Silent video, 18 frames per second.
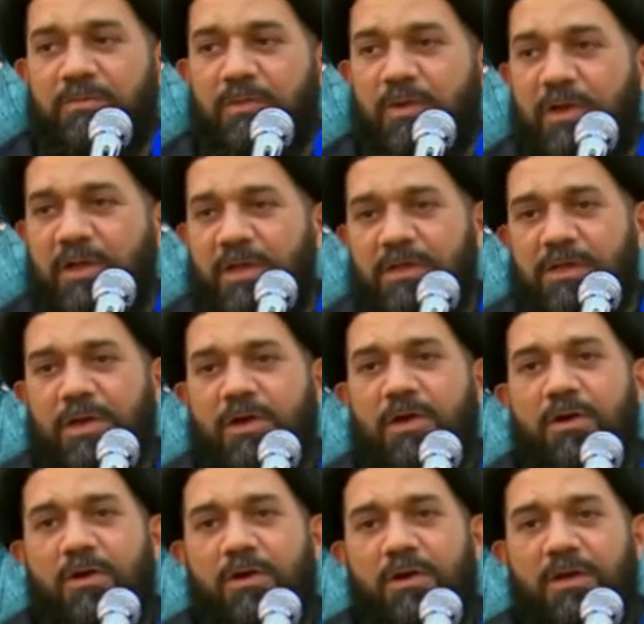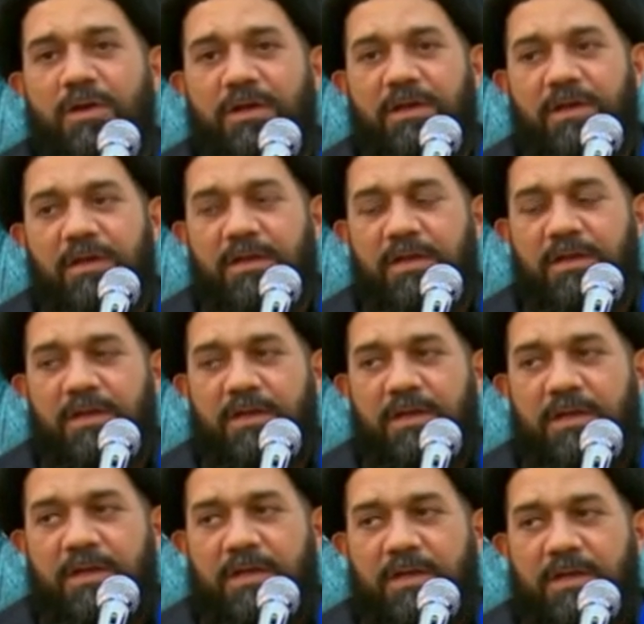مؤذي شلون
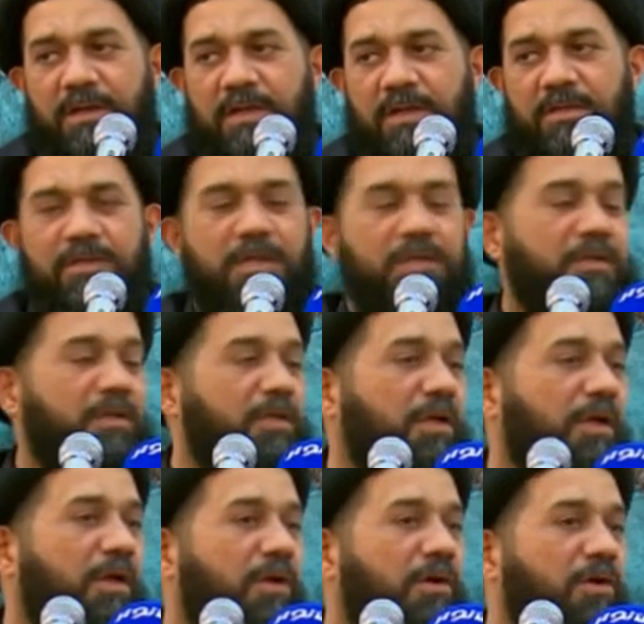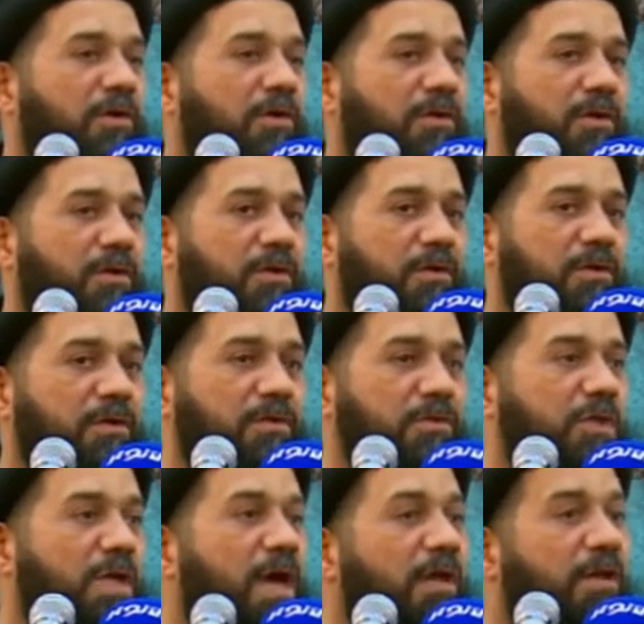انت تدري الحر
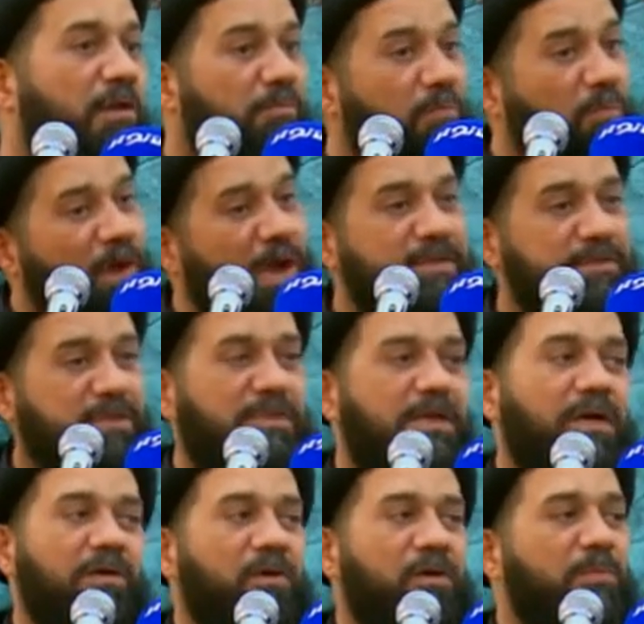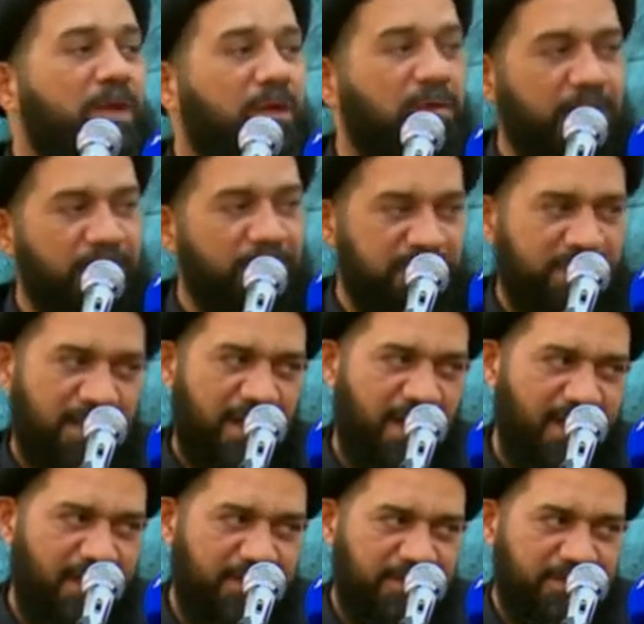كان بمعسكر عمر بن
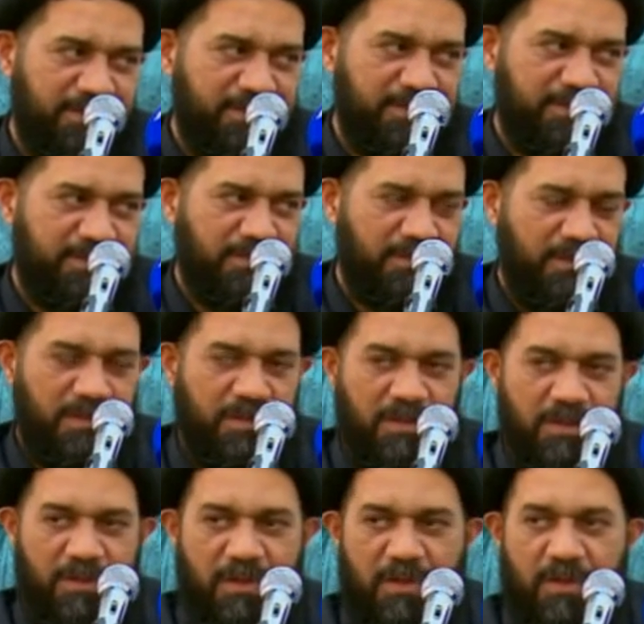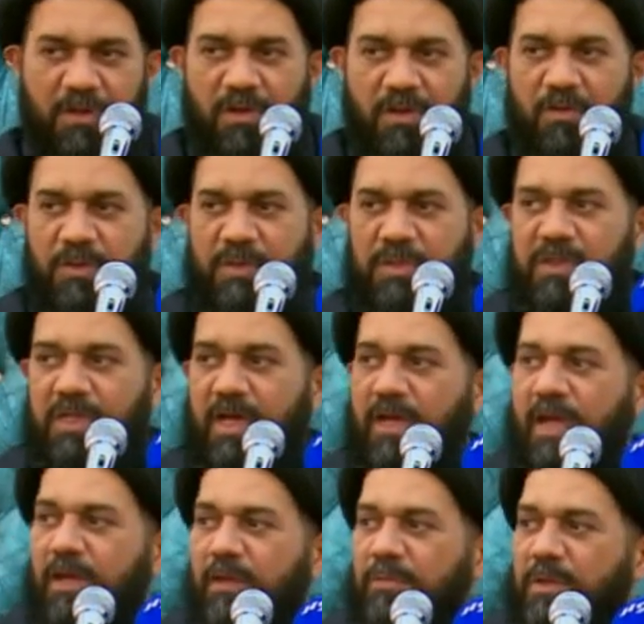سعد
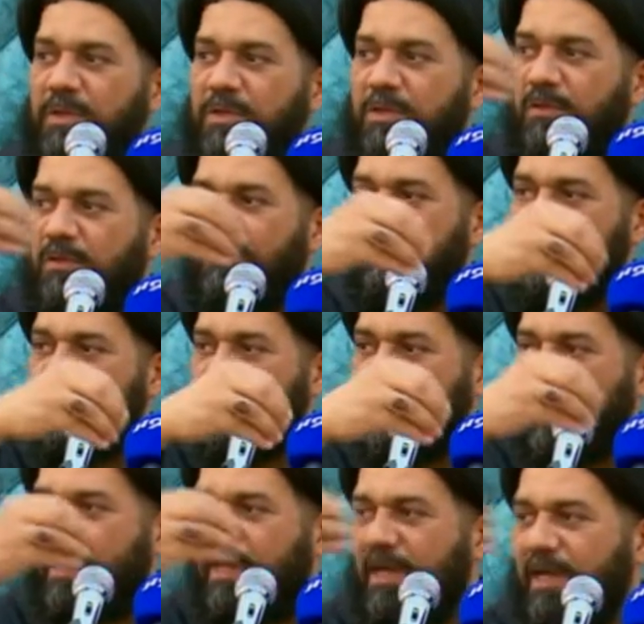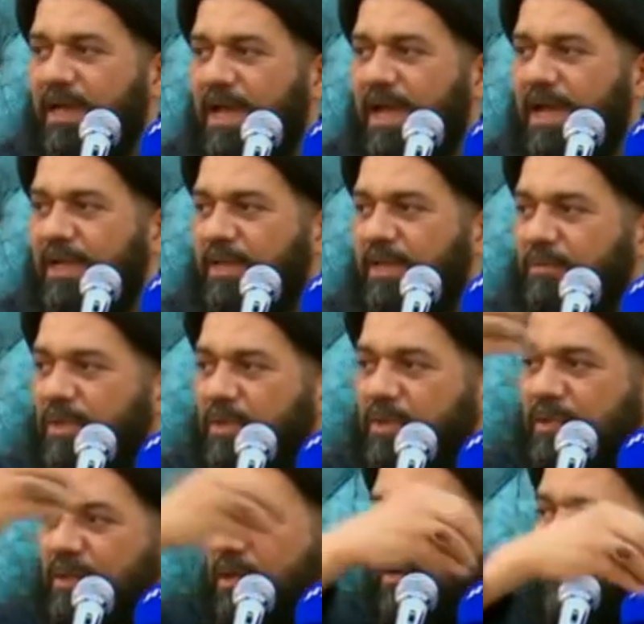وانتقل بالتوفيق الالهي
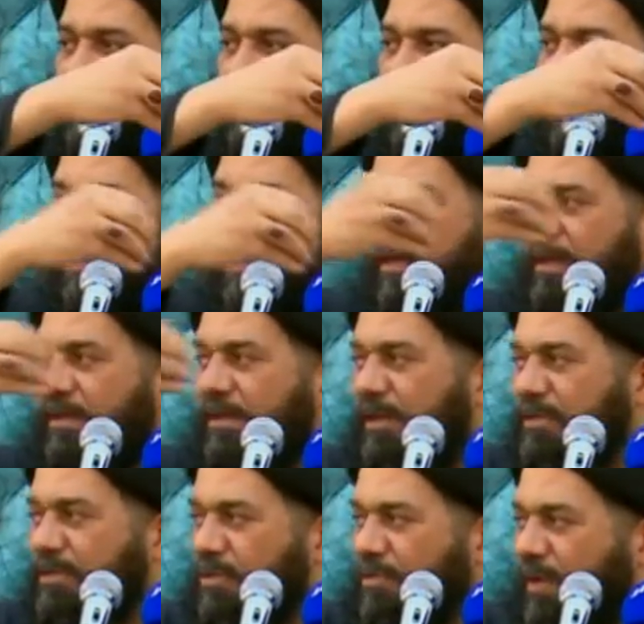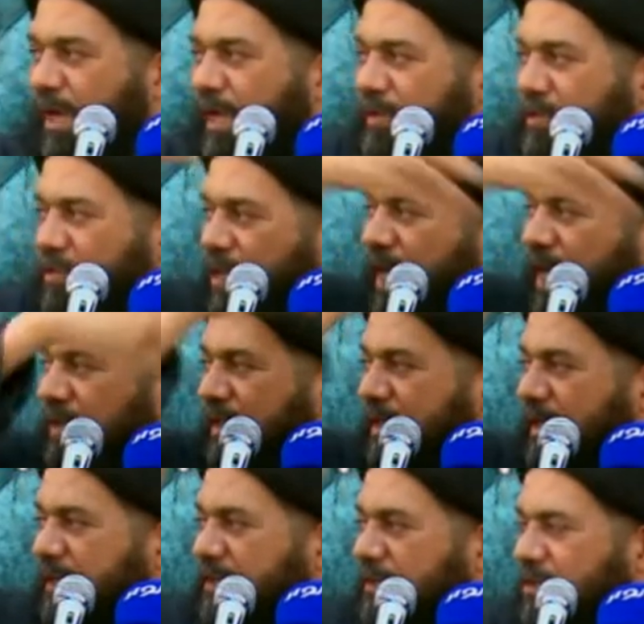بالتوبه النصوحه
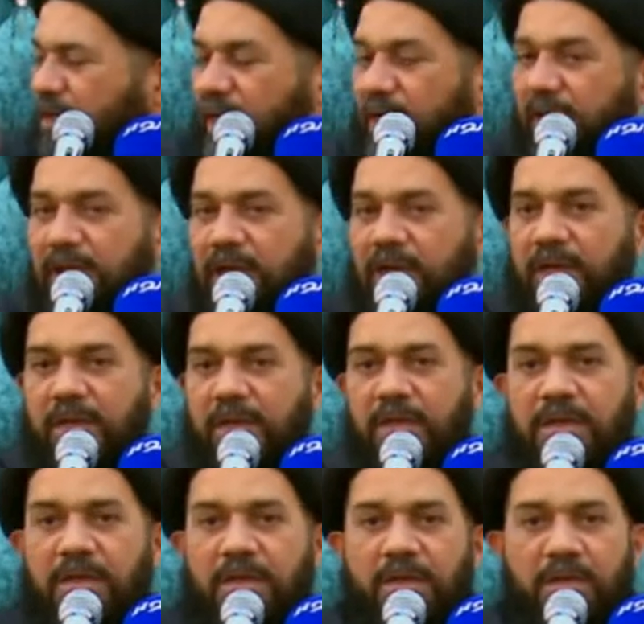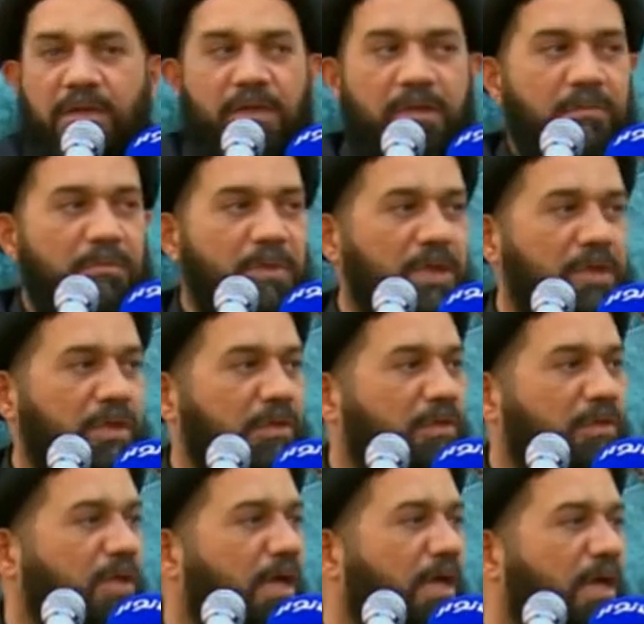الصادقه انتقل من
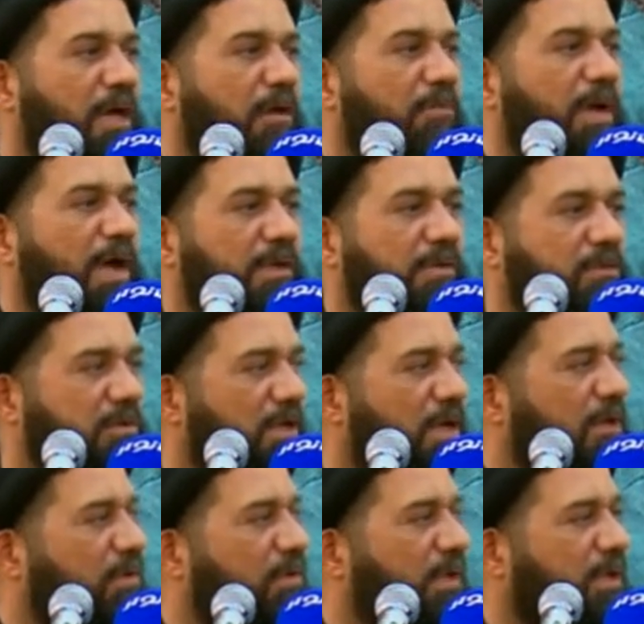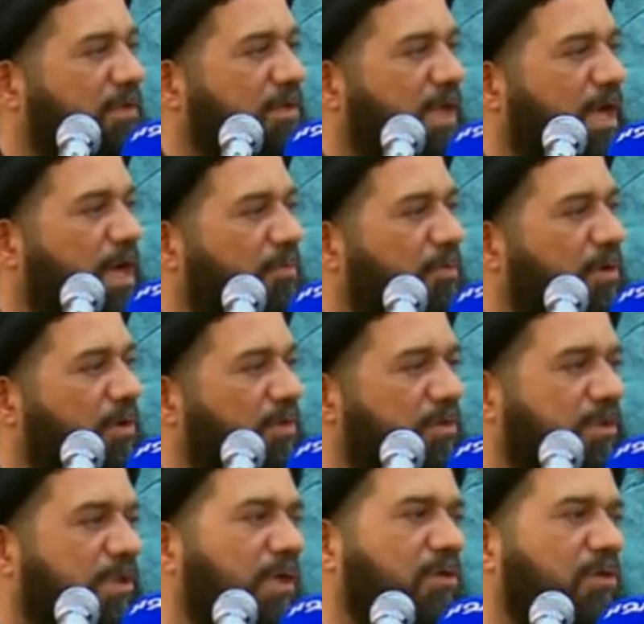انتقل بعد صار ويا اصحاب
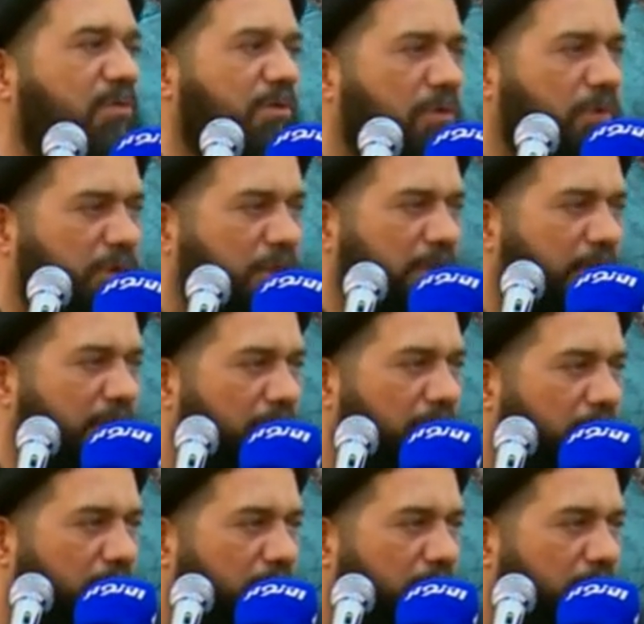الحسين وقتل